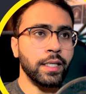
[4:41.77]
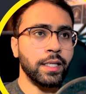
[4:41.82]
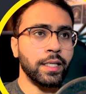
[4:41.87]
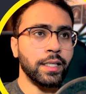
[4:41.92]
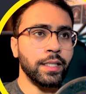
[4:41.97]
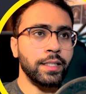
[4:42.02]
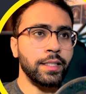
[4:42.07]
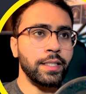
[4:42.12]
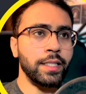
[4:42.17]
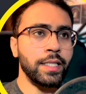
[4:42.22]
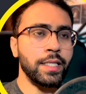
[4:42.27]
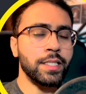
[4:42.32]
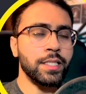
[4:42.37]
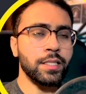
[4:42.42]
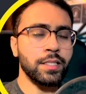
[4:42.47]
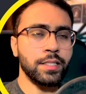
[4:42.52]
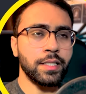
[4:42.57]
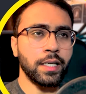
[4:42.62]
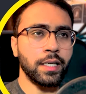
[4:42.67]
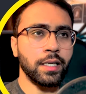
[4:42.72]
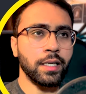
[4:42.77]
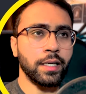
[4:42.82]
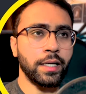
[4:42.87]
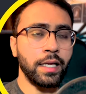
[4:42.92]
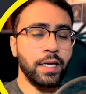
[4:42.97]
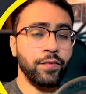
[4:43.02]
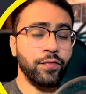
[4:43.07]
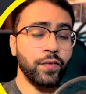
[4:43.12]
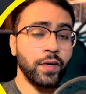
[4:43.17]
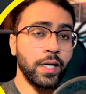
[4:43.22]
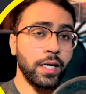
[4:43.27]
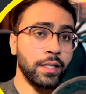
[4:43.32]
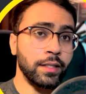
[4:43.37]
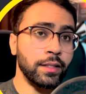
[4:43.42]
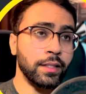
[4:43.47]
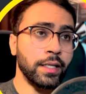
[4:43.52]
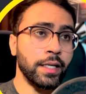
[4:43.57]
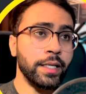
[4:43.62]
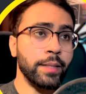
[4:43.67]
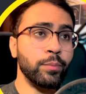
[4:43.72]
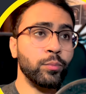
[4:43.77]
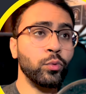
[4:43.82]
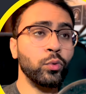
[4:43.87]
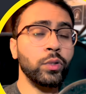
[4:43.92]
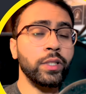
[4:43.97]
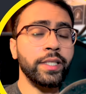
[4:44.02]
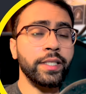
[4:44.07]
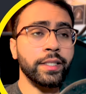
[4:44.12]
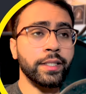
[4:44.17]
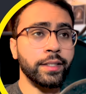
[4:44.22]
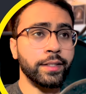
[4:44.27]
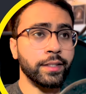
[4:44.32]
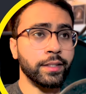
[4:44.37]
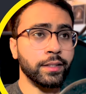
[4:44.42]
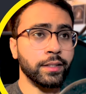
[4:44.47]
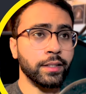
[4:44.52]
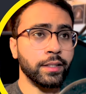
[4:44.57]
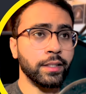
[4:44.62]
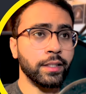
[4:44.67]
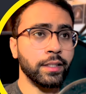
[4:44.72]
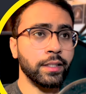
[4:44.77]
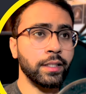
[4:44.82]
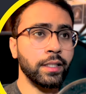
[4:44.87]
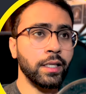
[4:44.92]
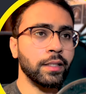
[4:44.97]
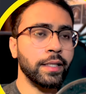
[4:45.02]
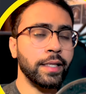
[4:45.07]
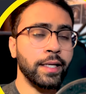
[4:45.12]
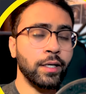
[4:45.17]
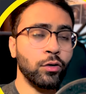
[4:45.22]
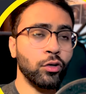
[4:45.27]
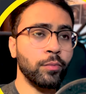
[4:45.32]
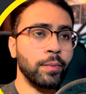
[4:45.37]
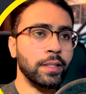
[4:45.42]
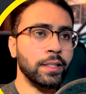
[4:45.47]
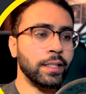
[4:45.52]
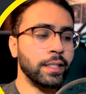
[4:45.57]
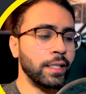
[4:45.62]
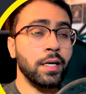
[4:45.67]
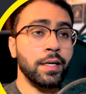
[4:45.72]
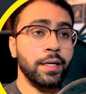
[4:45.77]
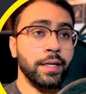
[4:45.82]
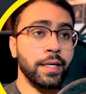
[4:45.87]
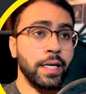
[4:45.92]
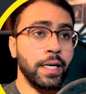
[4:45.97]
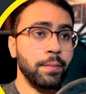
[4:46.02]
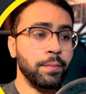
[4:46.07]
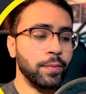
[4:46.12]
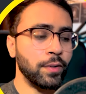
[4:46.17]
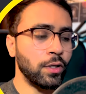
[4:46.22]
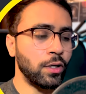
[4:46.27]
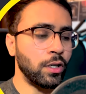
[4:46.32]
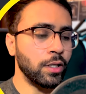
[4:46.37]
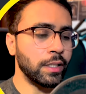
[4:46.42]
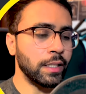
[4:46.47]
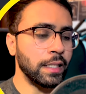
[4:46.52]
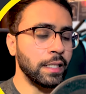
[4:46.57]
कंडीशन चेक कर रहा है इफ के अंदर है ये बुलियन रिटर्न करेगा ठीक है एक और मेथड है नेम डॉट